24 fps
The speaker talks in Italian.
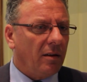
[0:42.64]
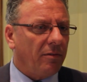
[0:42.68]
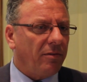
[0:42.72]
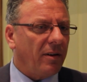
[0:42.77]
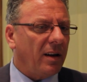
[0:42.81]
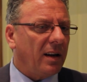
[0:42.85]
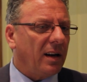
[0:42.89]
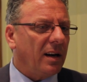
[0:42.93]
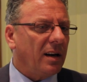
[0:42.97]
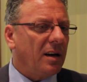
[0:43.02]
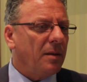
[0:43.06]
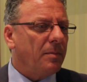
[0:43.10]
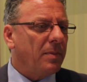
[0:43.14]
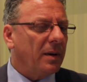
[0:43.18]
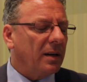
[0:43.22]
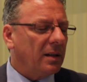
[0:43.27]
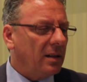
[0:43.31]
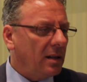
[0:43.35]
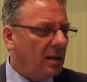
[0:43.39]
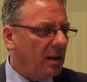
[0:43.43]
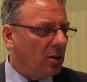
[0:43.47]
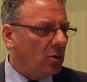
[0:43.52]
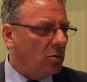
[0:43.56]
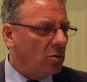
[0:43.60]
fare
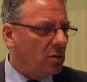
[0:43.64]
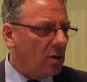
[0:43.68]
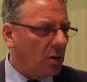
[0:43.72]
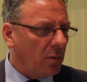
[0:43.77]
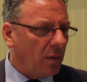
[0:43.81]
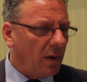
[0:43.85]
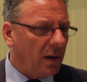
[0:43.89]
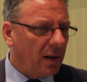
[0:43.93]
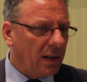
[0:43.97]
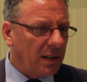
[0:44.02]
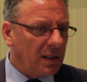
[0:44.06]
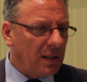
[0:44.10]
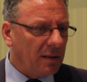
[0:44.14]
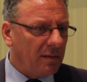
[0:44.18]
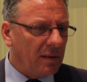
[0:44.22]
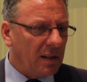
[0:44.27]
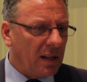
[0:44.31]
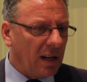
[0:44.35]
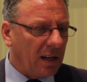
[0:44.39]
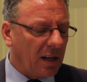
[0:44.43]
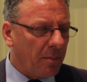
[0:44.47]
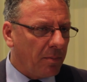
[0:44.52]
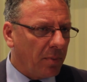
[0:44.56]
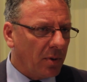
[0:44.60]
ripartire tutte quelle
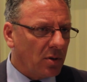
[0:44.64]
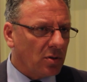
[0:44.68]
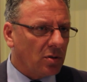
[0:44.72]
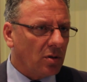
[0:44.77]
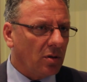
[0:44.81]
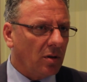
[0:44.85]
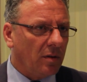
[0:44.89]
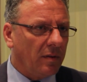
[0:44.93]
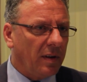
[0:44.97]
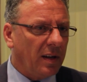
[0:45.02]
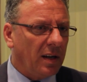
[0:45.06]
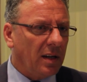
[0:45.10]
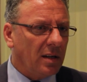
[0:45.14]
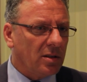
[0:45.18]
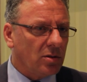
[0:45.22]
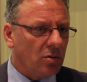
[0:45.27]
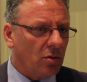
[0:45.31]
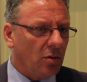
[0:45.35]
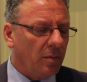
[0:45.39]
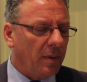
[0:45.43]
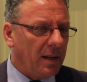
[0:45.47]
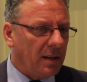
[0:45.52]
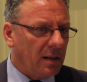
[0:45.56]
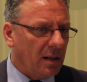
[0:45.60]
attività che poi sono veri
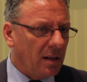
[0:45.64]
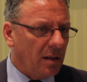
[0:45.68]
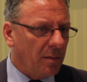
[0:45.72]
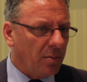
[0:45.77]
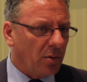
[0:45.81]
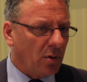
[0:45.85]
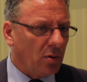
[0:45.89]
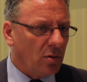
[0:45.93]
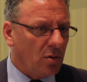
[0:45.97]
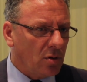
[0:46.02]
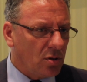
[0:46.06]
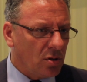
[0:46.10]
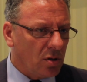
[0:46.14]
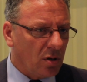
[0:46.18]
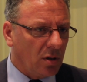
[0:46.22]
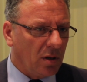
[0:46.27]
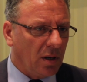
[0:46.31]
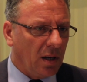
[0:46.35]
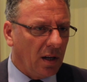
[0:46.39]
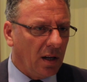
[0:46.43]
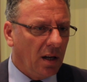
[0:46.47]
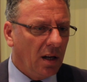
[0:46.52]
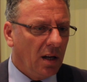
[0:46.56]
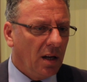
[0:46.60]
strumenti di
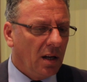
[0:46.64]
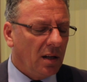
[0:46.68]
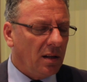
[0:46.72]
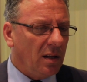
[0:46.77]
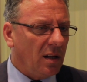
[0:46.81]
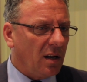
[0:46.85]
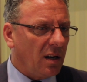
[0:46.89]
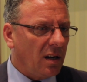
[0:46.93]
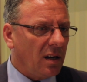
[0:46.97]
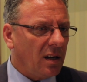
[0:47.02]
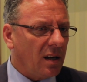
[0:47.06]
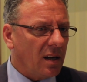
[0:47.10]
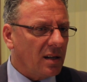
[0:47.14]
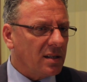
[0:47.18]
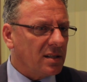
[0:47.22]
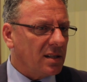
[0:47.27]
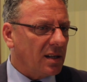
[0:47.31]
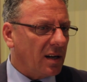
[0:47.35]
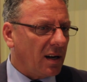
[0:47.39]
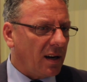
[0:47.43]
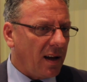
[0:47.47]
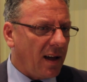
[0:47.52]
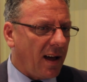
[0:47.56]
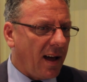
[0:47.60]
produzione di
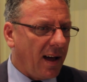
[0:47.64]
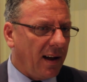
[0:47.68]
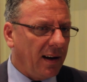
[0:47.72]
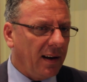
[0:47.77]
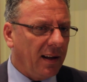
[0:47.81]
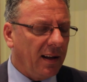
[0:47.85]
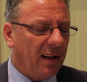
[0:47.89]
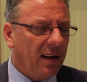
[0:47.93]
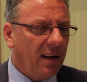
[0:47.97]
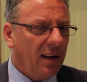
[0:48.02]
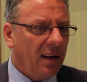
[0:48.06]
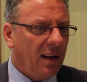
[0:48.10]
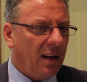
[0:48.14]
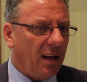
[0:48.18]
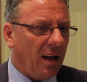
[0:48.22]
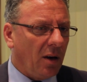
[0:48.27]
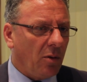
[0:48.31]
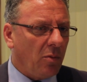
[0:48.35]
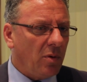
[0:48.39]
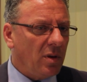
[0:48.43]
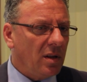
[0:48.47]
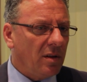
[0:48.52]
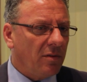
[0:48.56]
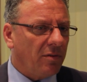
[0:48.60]
ricchezza reale e
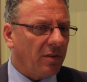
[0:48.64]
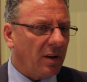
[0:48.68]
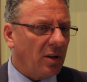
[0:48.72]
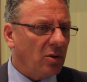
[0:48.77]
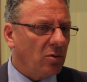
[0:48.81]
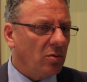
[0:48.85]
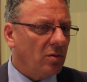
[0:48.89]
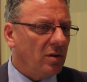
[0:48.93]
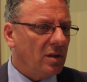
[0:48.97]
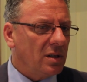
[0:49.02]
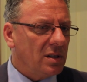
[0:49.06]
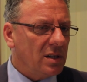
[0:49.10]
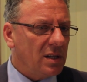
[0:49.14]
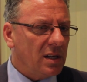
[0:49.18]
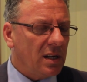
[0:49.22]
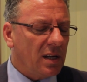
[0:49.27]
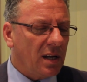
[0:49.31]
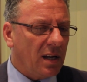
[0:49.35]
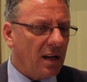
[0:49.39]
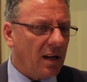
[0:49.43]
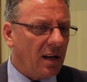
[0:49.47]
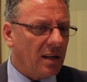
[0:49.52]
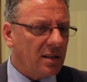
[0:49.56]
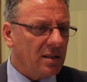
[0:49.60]
quindi fra
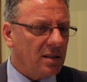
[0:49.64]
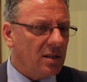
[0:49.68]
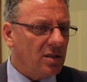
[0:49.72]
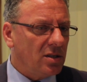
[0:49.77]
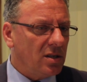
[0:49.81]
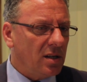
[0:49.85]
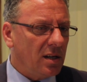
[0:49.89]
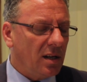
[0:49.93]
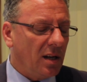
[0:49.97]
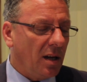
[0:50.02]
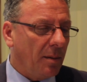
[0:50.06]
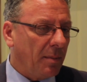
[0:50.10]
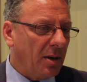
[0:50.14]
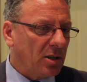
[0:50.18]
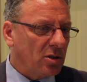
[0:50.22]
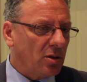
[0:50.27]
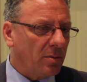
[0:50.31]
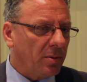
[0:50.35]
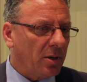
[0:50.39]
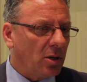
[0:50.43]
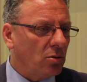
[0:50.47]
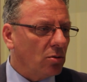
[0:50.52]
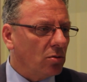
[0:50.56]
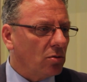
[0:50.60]
Tunisia e Sicilia, ma
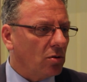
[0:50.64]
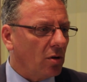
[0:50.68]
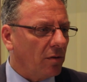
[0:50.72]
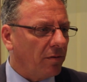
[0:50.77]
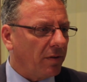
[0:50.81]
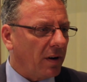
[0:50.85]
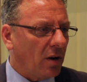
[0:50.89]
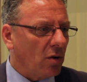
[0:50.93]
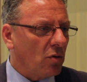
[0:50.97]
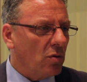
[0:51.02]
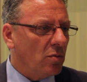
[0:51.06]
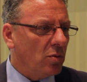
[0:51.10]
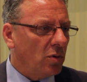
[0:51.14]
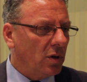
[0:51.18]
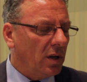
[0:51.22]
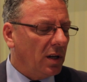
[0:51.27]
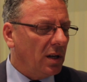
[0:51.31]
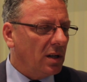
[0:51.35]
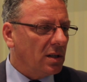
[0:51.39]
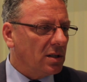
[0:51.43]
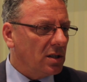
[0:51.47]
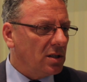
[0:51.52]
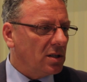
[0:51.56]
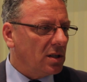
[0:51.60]
soprattutto fra
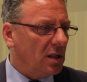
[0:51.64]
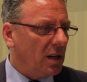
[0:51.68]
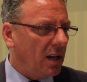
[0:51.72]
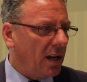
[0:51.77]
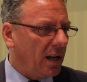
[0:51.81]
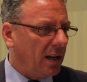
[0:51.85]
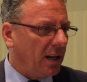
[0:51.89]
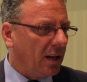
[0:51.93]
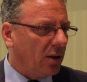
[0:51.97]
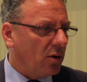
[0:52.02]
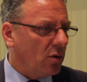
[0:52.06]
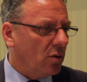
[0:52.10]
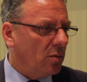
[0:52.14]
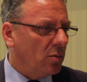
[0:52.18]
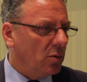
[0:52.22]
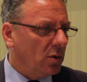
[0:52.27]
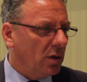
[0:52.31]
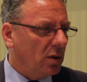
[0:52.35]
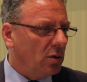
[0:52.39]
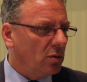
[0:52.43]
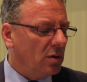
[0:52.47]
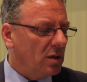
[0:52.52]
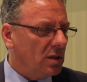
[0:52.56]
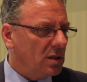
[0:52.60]
comuni siciliani e
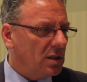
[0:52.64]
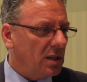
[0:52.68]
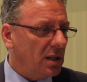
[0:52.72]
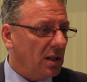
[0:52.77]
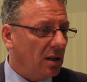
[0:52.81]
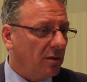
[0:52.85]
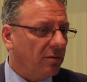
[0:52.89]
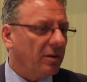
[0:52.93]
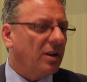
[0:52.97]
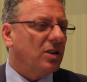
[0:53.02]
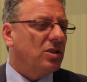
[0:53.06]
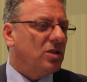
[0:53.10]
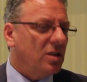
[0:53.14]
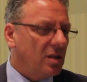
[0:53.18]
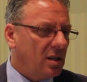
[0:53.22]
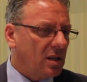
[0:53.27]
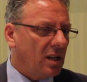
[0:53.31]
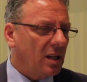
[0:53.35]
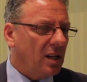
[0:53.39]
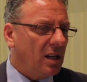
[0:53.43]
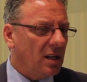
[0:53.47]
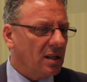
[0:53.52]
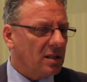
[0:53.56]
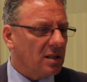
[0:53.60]
comuni tunisini, fra
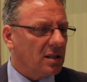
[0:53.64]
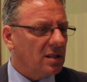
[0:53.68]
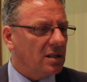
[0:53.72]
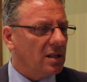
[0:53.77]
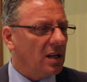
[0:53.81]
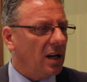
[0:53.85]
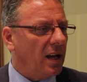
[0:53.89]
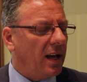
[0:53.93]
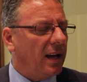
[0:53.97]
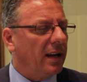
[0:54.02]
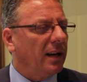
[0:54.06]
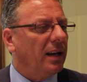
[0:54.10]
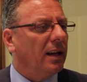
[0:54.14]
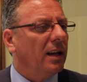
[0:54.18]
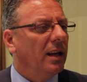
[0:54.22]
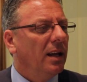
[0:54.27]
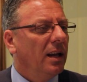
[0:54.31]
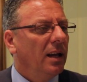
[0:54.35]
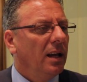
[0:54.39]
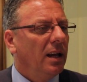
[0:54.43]
cittadini siciliani